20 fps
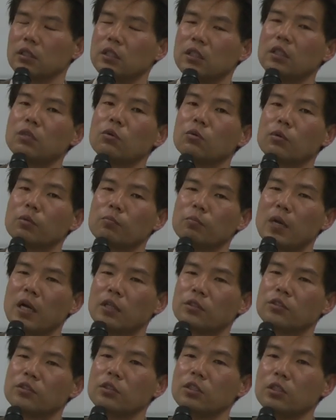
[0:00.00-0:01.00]
議論
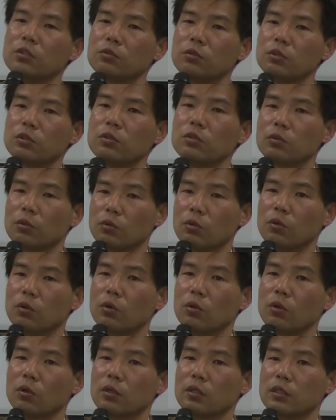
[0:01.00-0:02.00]
まずいというの
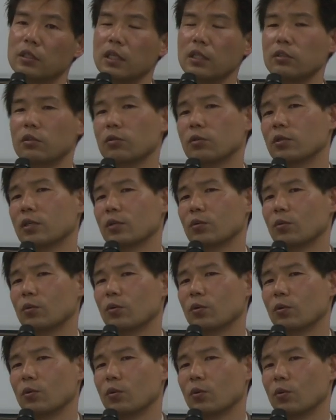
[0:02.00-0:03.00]
を何というか
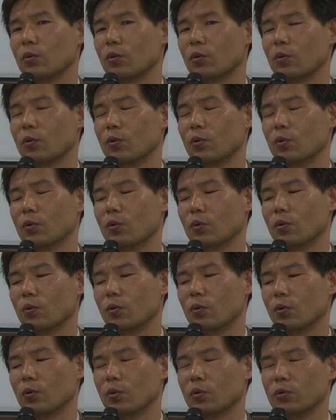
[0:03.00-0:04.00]

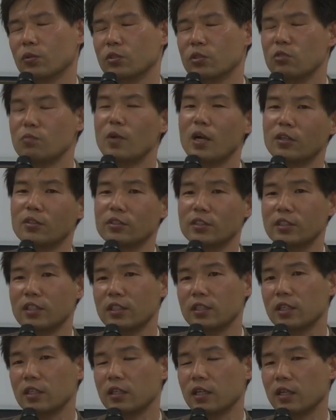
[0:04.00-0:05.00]
こううまく言
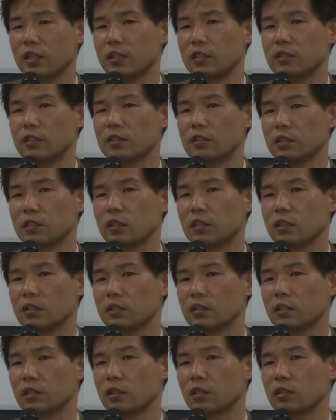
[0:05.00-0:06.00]
えてないんですね。
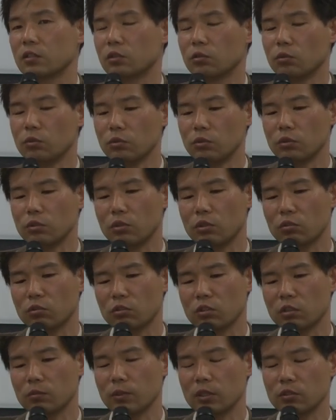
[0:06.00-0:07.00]
だから極右という
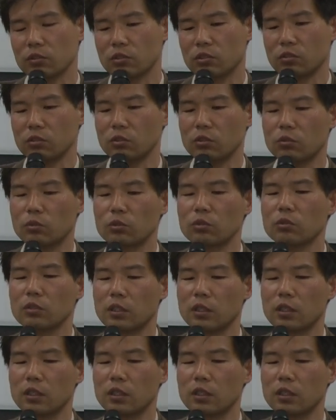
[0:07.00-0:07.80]
言葉を使うこと